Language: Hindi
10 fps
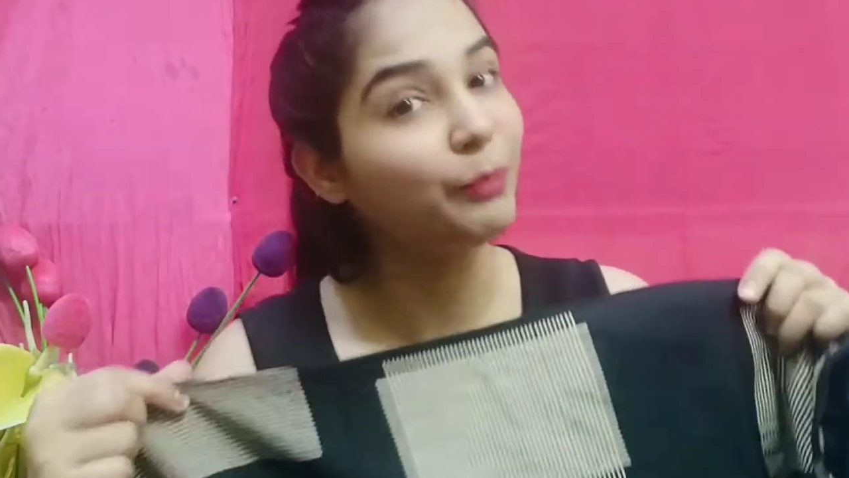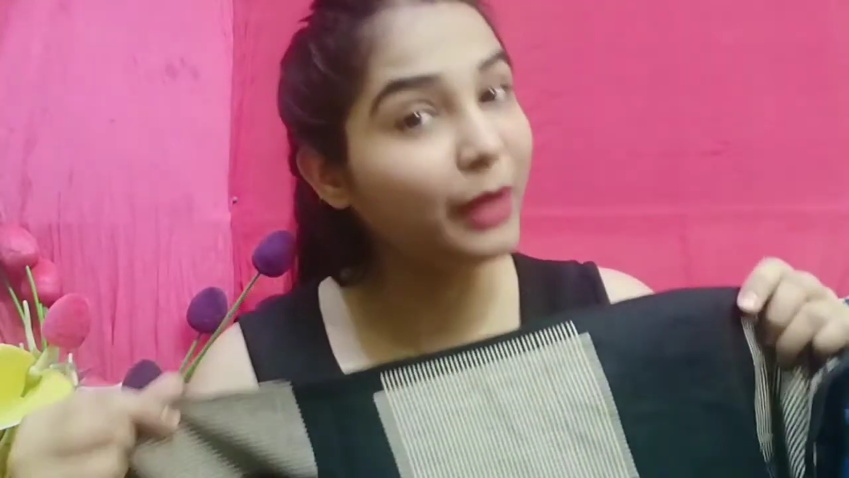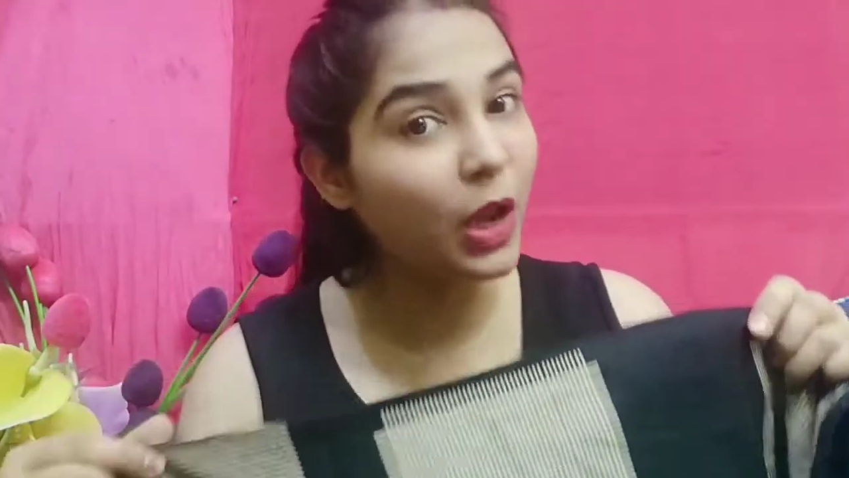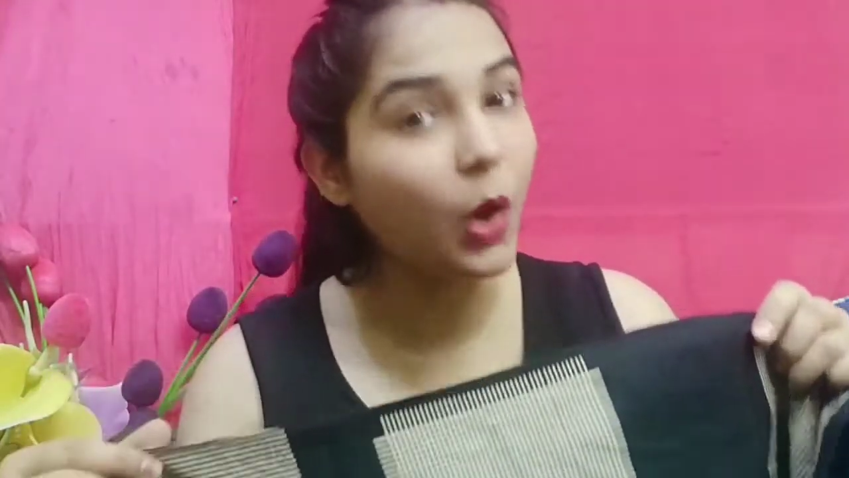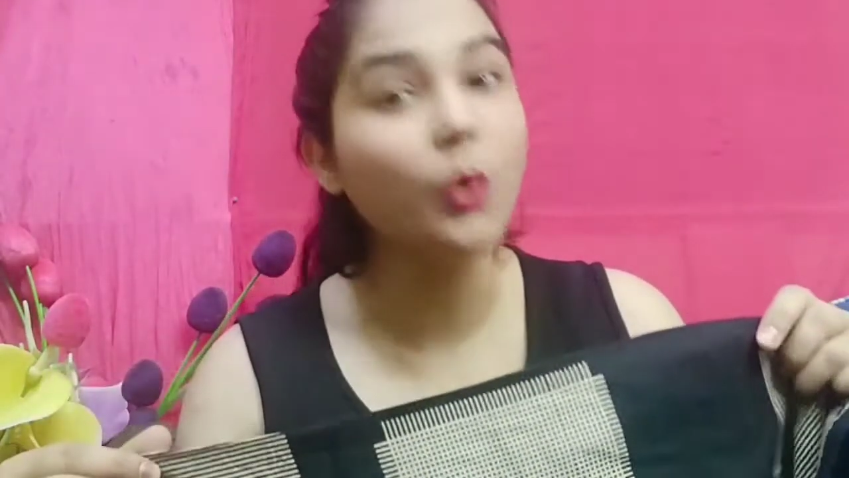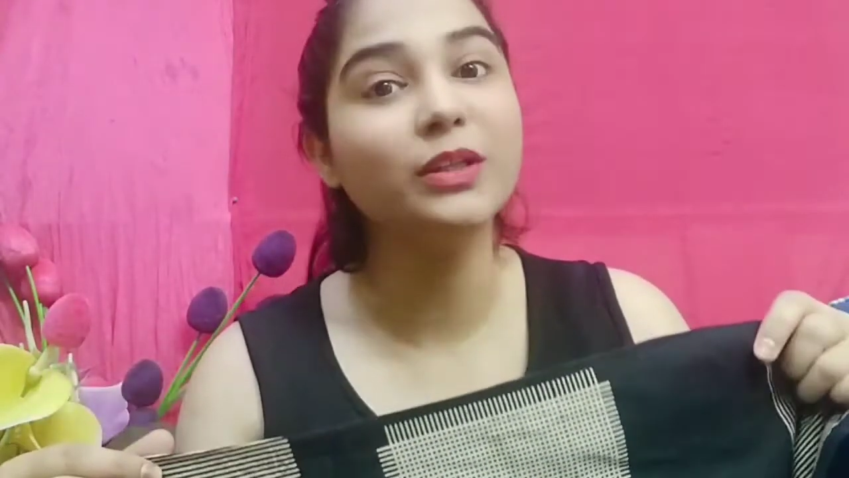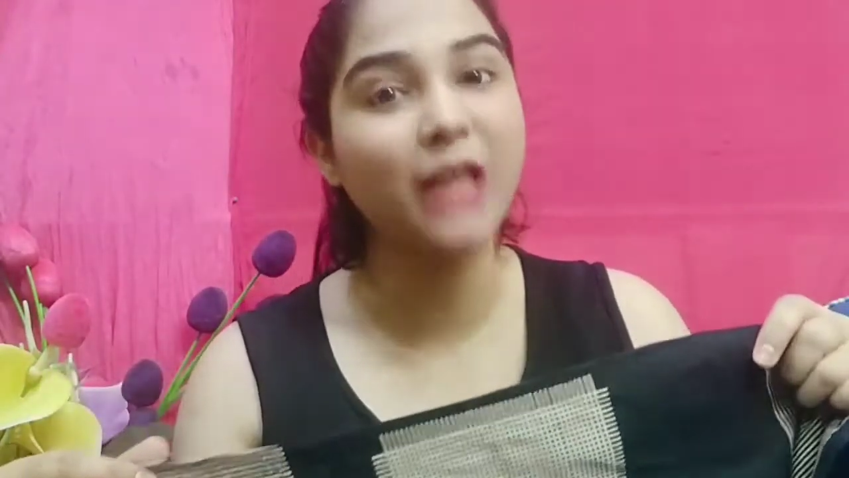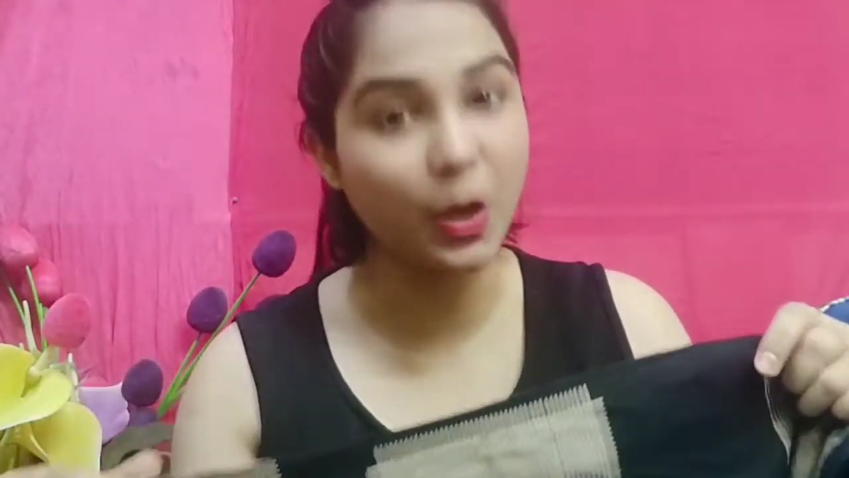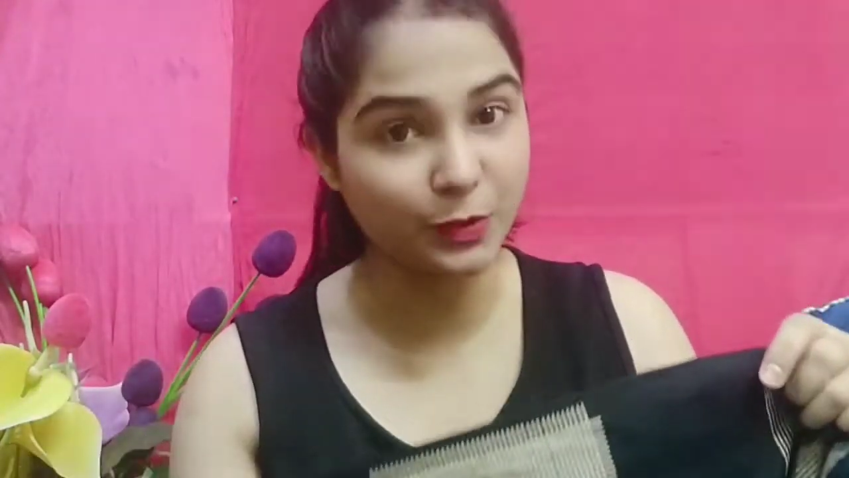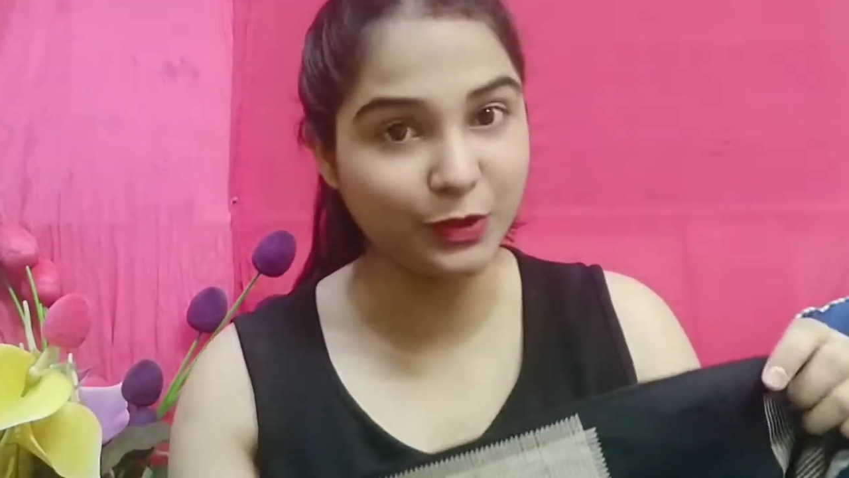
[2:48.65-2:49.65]
बिलो
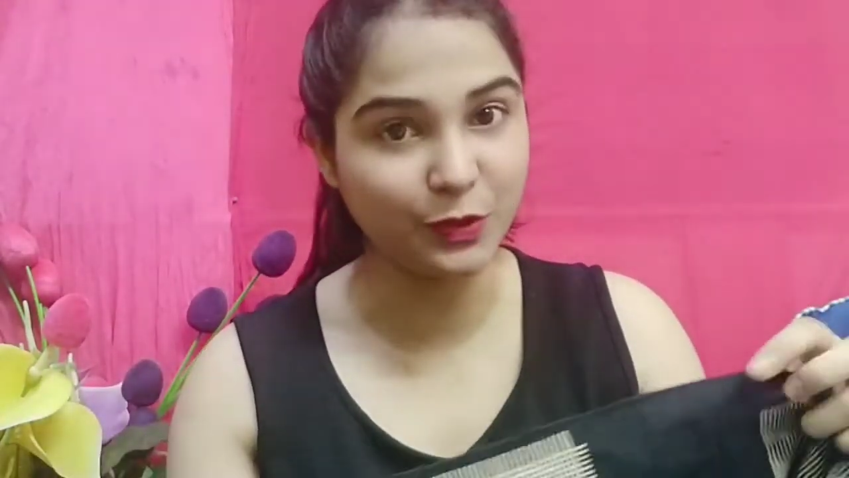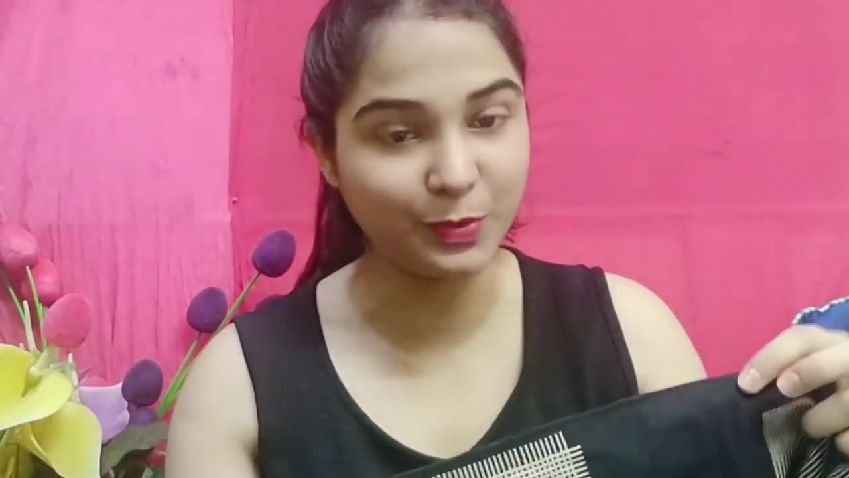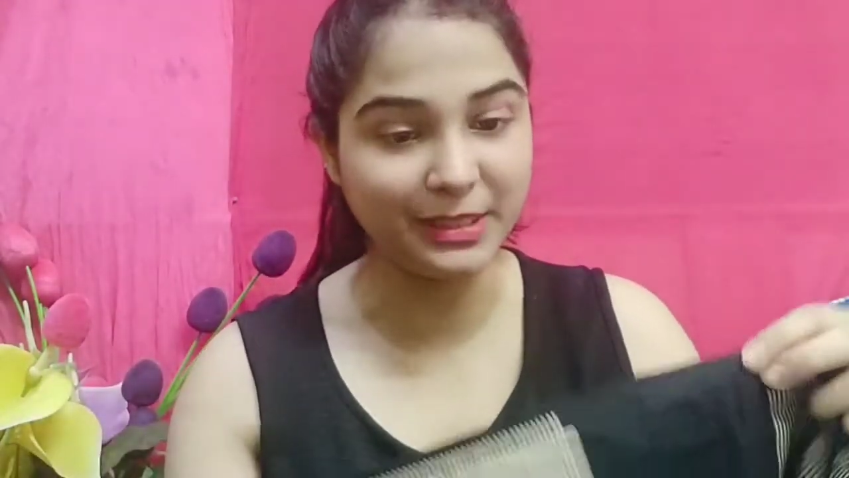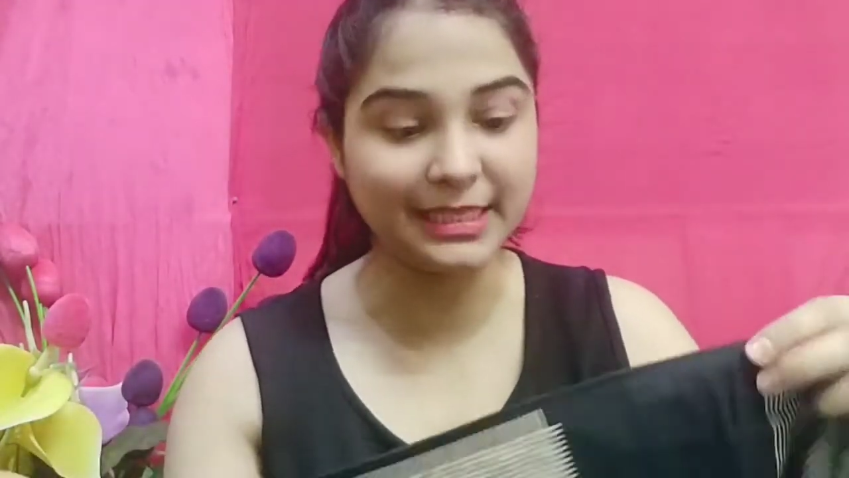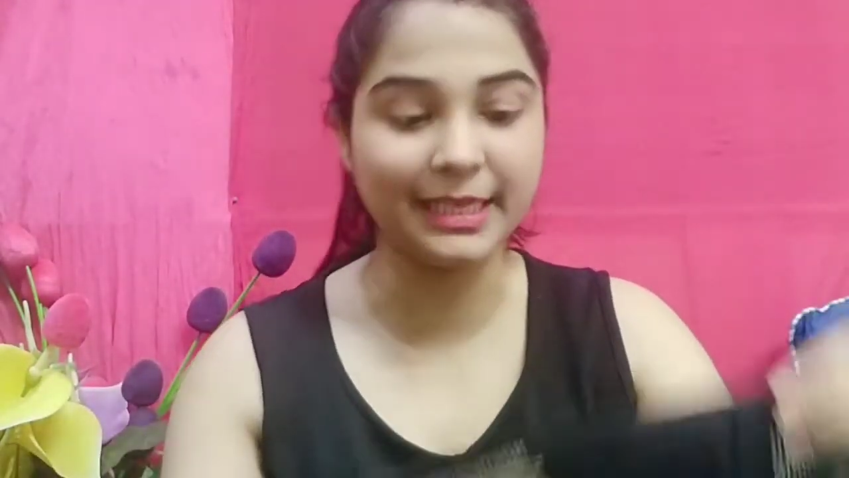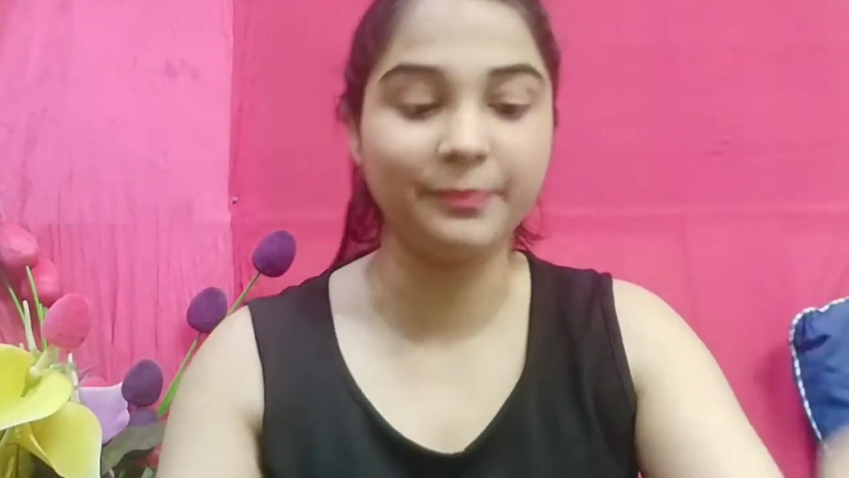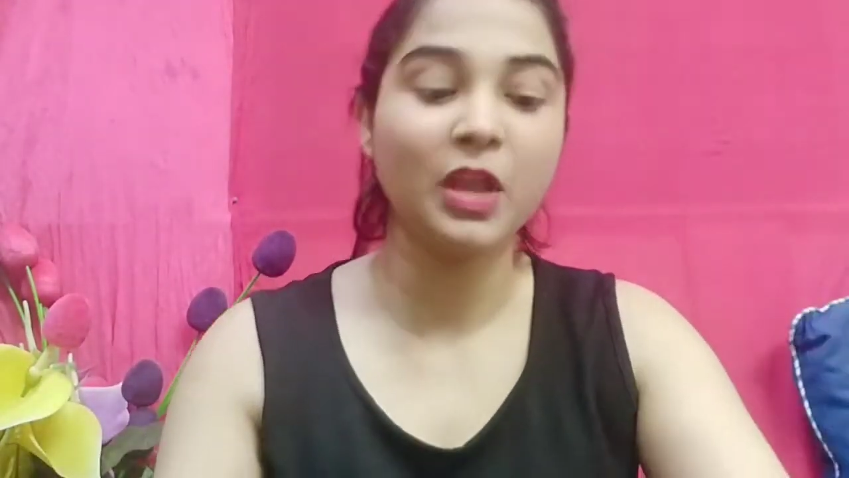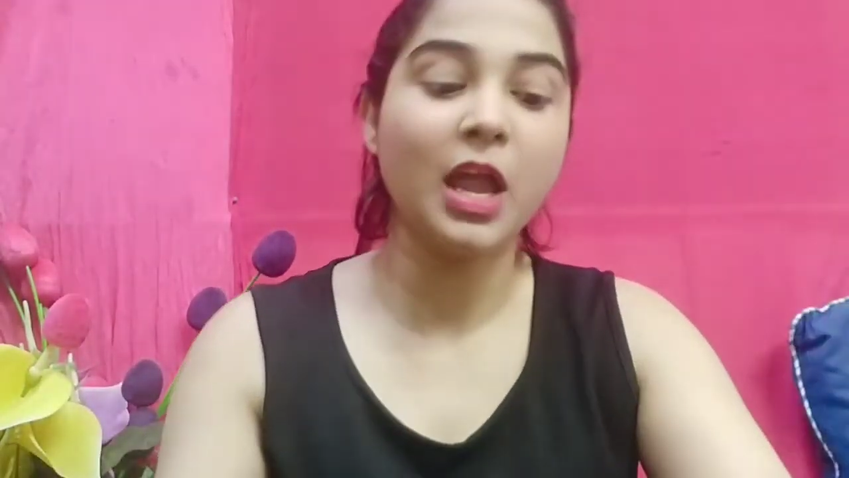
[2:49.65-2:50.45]
थाउजेंड रुपीज़ है